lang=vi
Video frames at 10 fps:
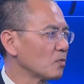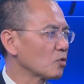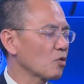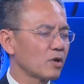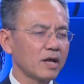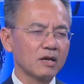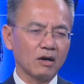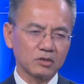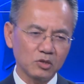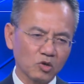cho nên
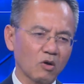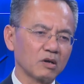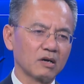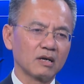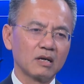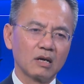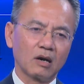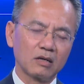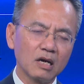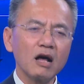họ sẽ chọn lựa
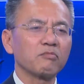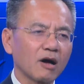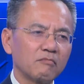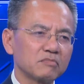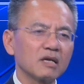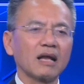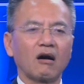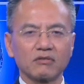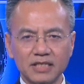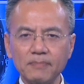họ đứng ở Hồng Kông tức là
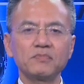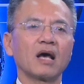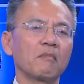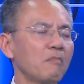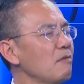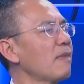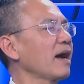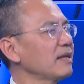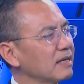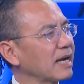họ chấp nhận mất
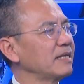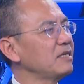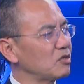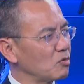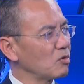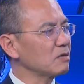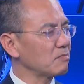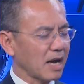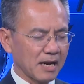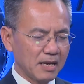mát hết tất cả những gì Trung Quốc
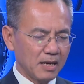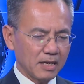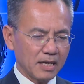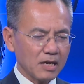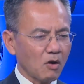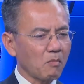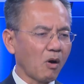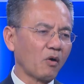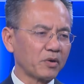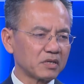mà cái con
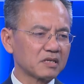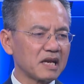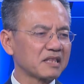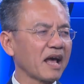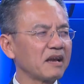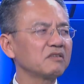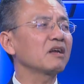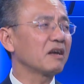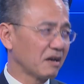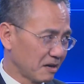mồi kinh tế nó
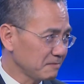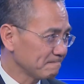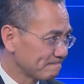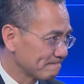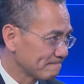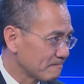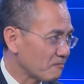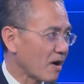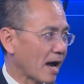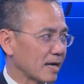rất là lớn đồng
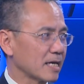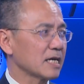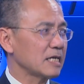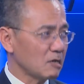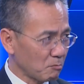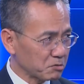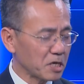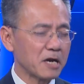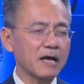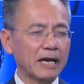tiền và cái, cái đồng hết.
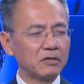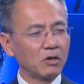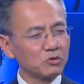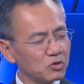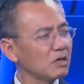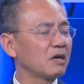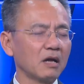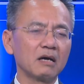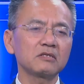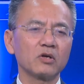tiền nó ảnh hưởng rất là vâng.
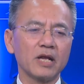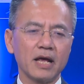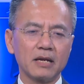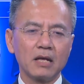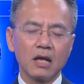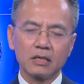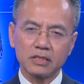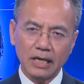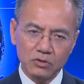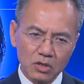lớn cho nên
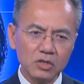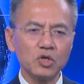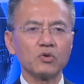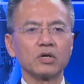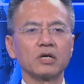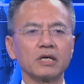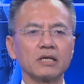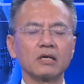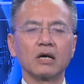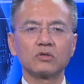sẽ rất có nhiều
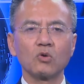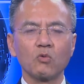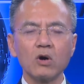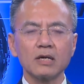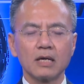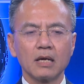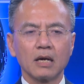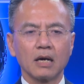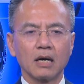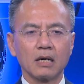người uh, Trung Quốc
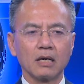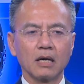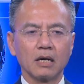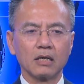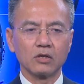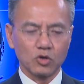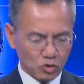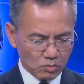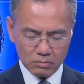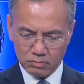uh, người
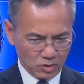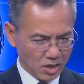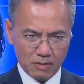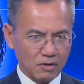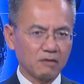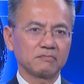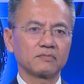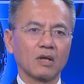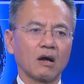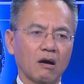Trung người Hồng Kông
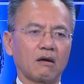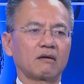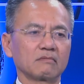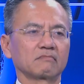họ